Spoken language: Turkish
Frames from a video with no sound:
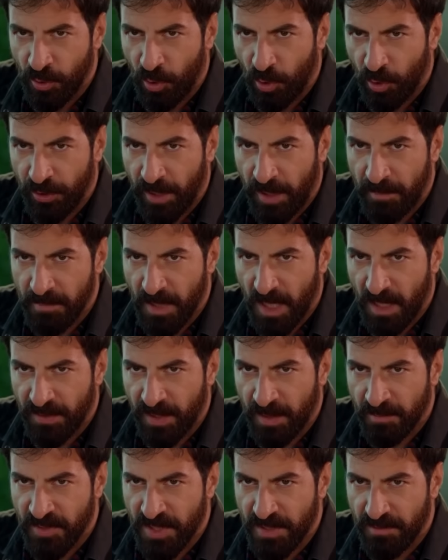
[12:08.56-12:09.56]
...yoldan bir
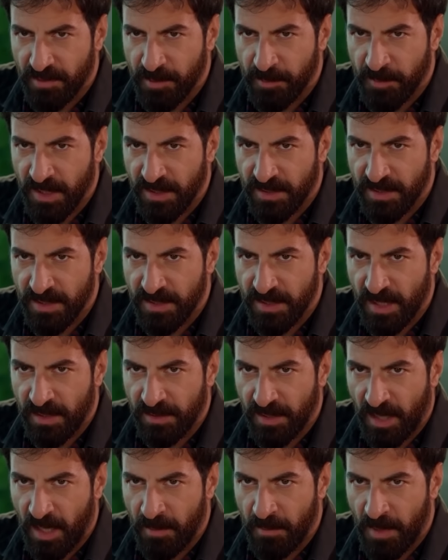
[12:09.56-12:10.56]
adam çevirip
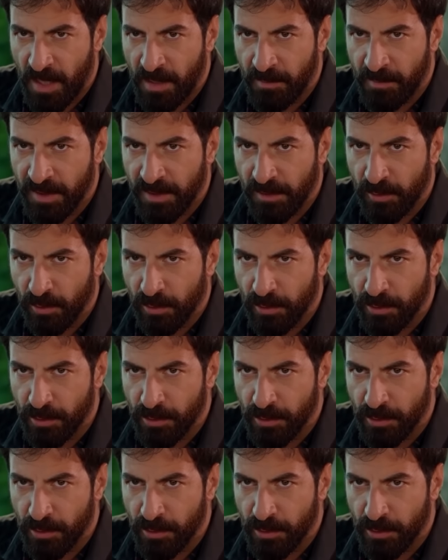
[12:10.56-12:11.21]
getirsen daha merhametli